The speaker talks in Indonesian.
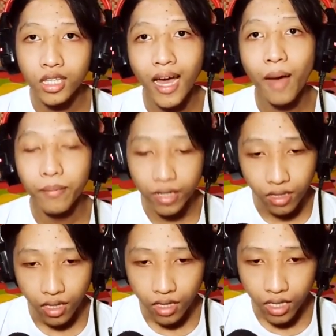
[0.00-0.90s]
itu
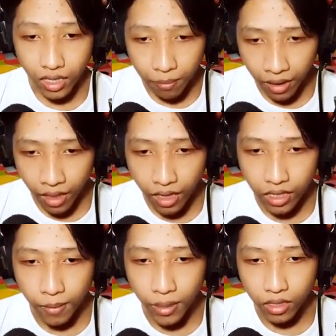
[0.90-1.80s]
update ya di mana ada
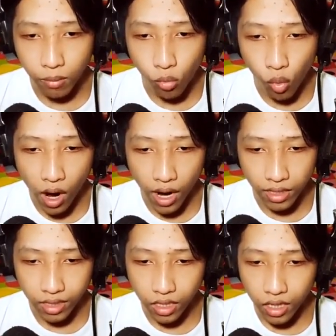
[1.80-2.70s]
tempat
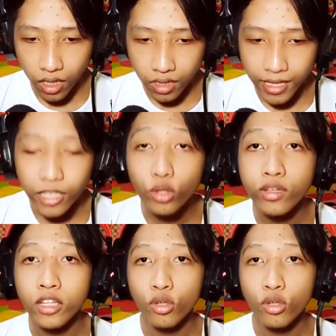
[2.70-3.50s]
buat nyantu-nyantu